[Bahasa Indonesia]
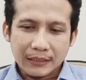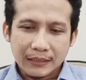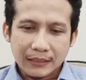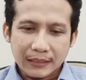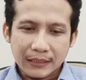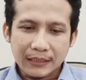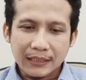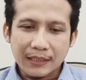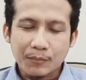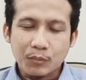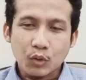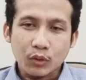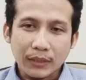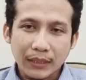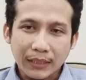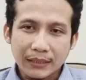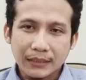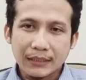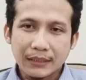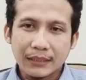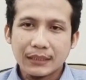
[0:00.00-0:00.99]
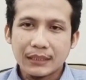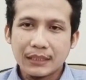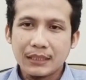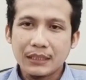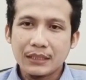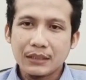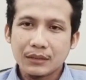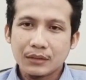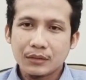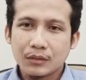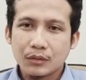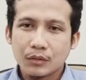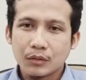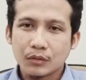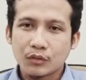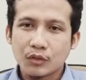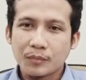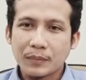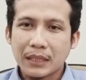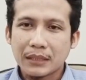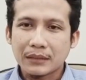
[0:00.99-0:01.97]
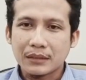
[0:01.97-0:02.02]
dengan protein tinggi
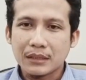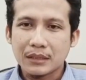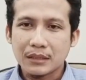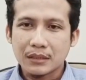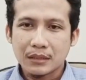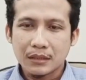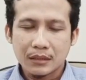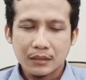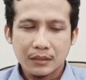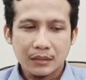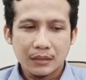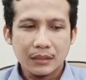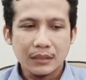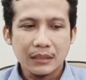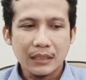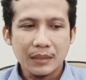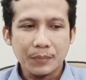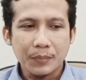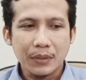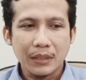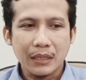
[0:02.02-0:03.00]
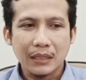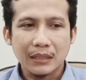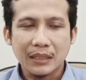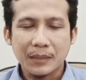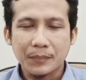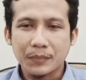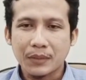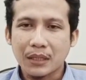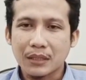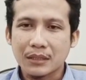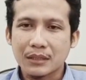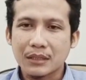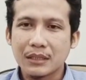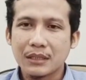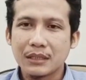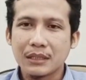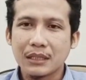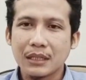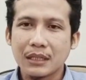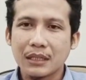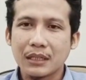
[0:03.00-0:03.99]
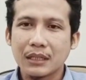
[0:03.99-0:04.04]
otomatis dia
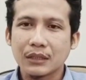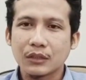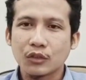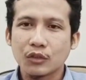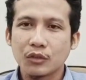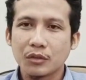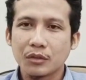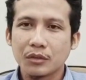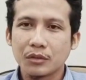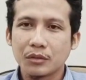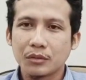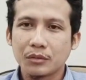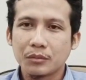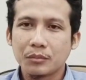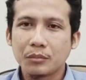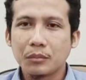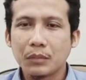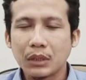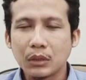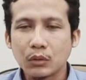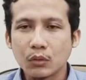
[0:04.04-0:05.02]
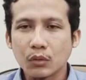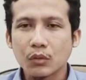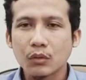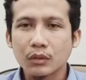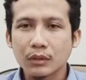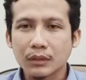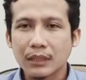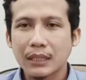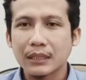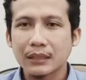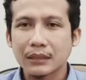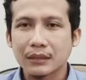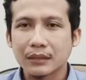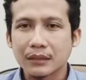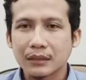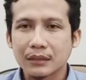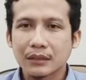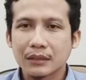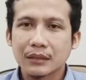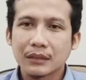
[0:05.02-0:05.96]
beradaptasinya atau menurunkan